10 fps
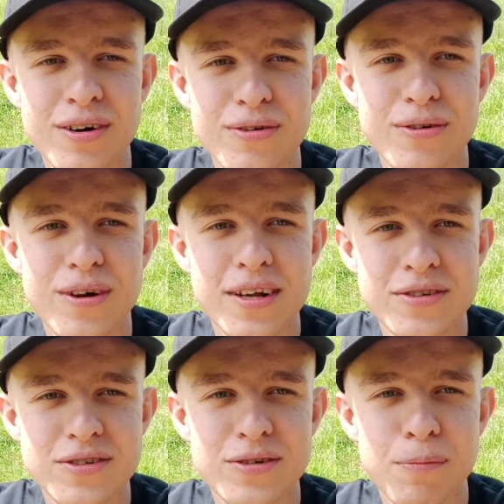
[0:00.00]
w ogóle
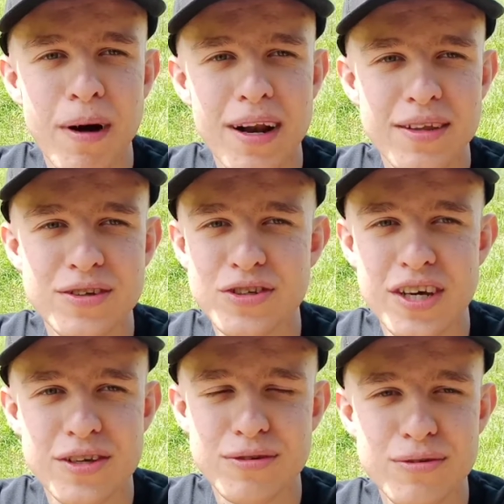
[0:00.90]
upalnie
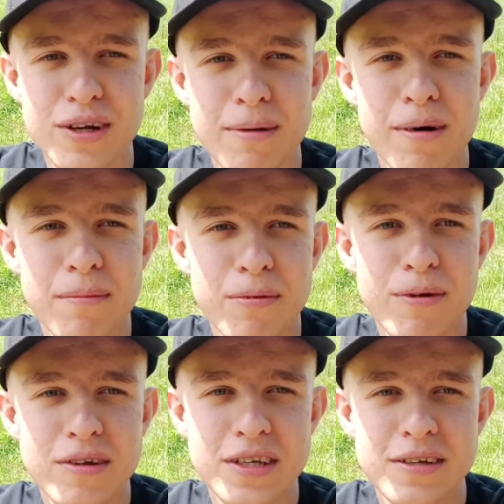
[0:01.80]
dzisiaj jest, w ogóle, po
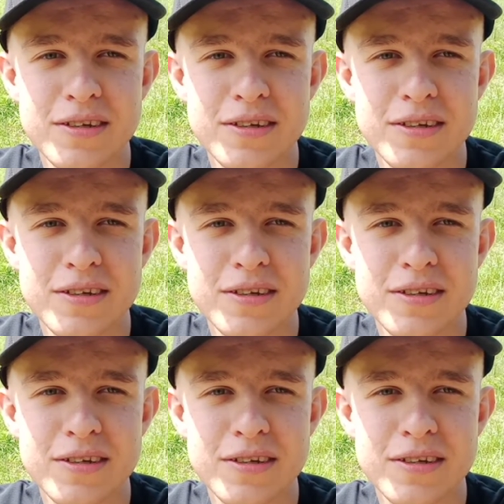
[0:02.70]
ogóle,